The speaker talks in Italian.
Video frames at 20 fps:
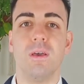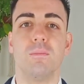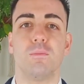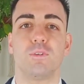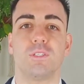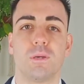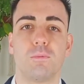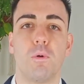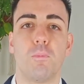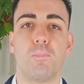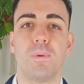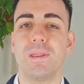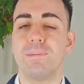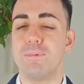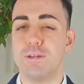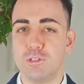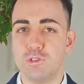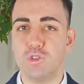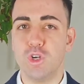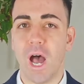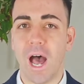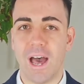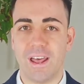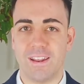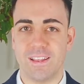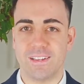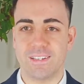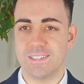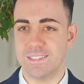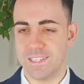possiamo
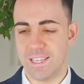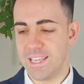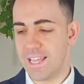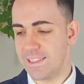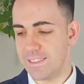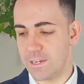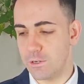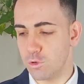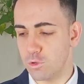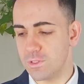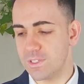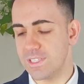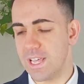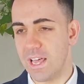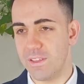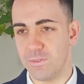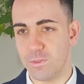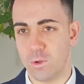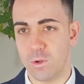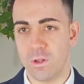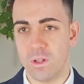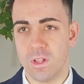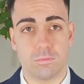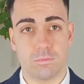primeggiare se gli altri non sanno,